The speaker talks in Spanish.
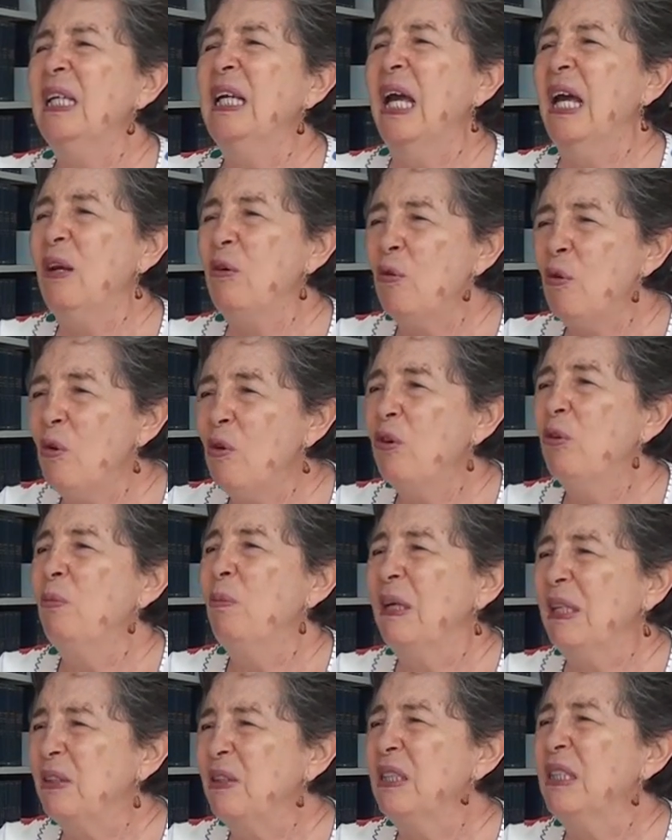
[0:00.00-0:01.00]
qué
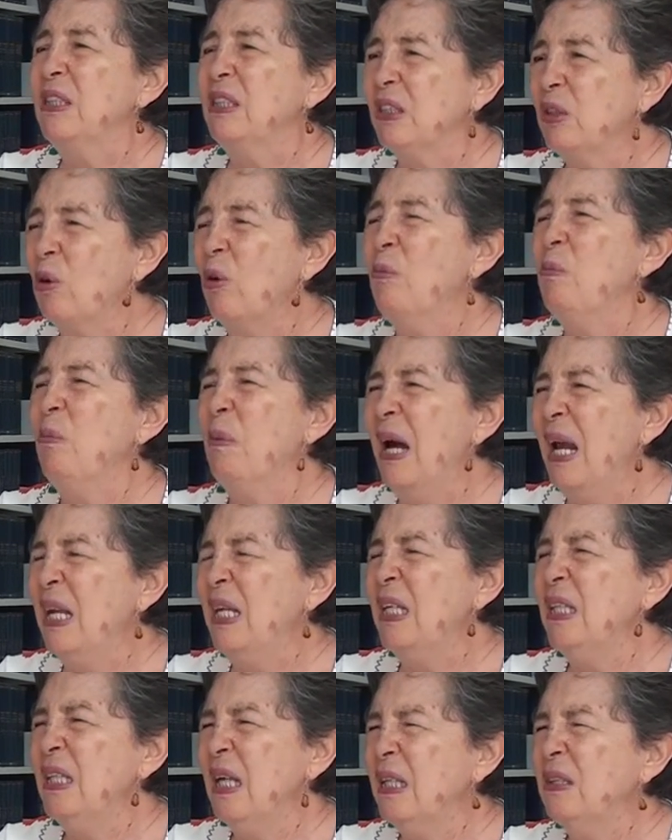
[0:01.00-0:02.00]
normas son
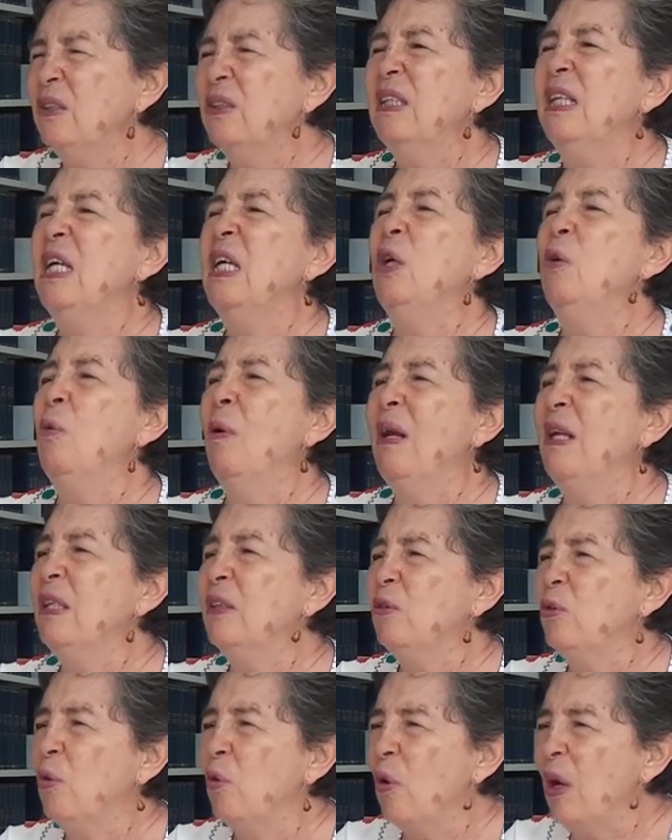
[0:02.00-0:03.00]
válidas y
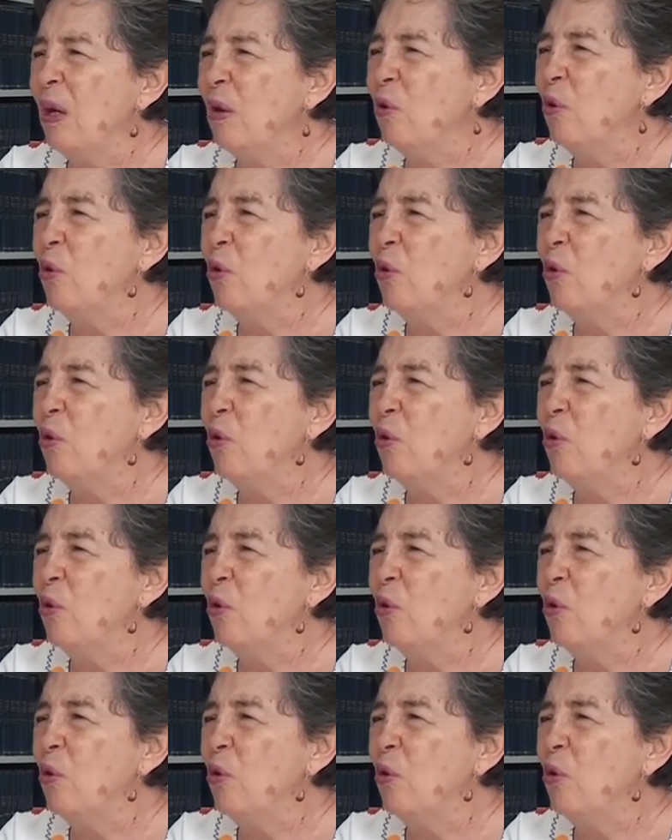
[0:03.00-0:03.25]
cuáles no,